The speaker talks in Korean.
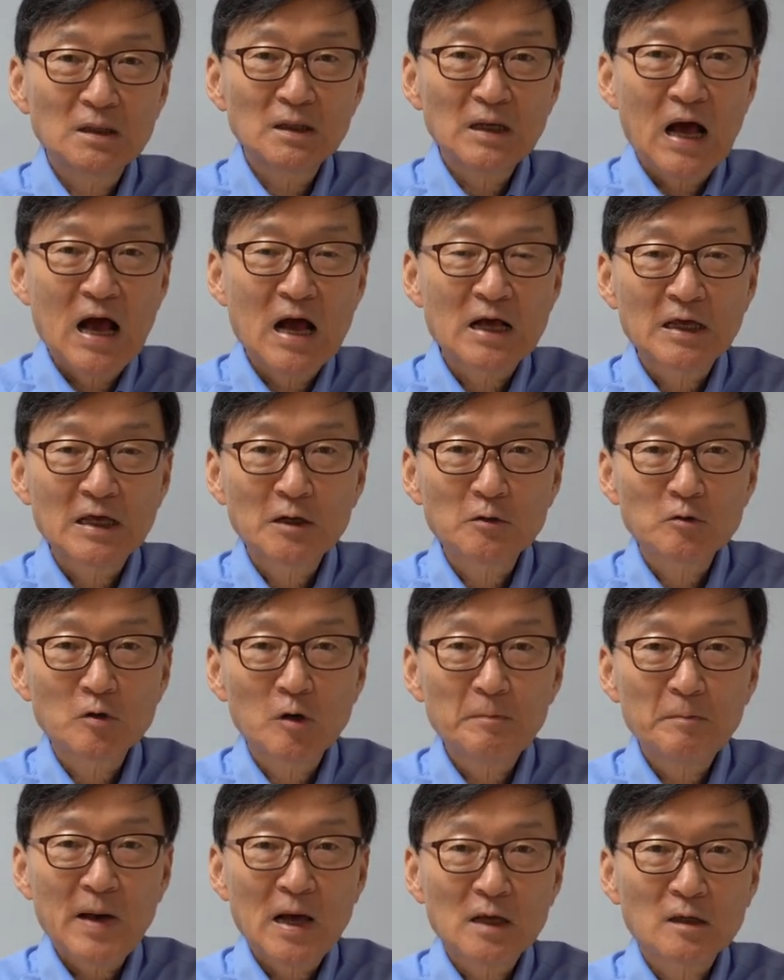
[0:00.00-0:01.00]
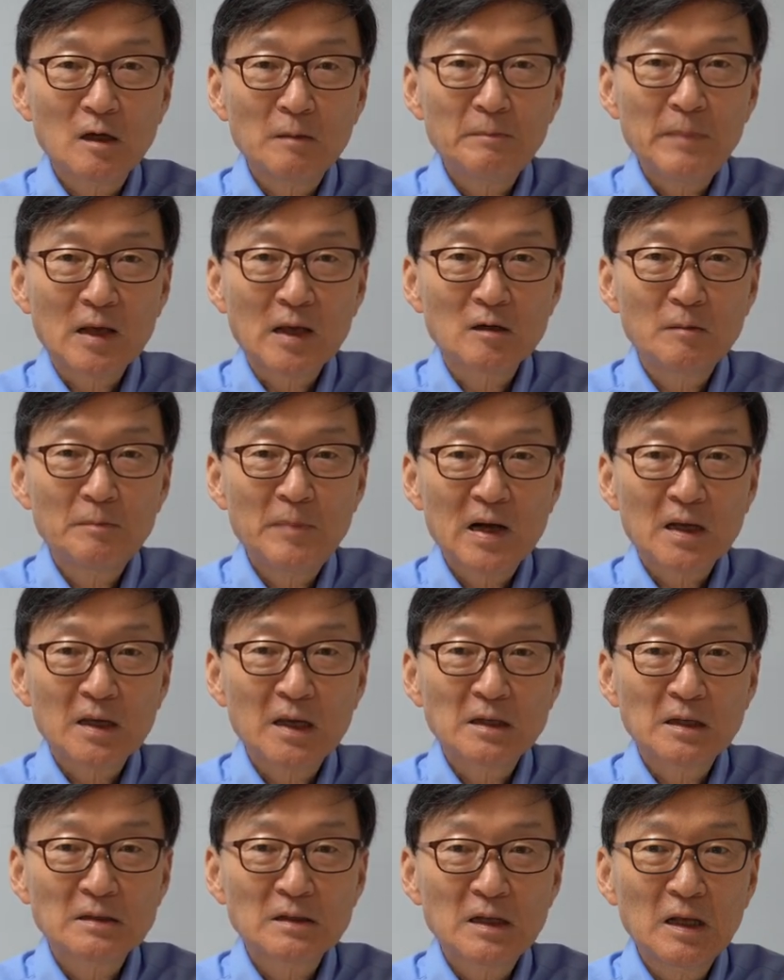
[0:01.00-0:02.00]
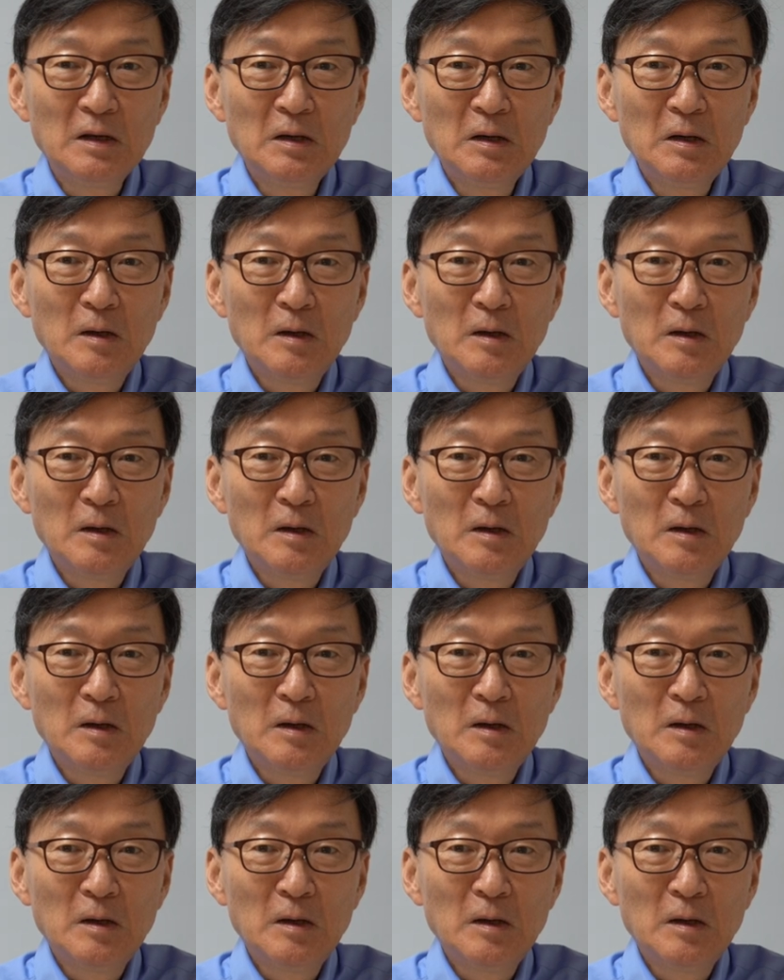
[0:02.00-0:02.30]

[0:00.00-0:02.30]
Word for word: 이 항해기로 파괴 배를 파괴했는데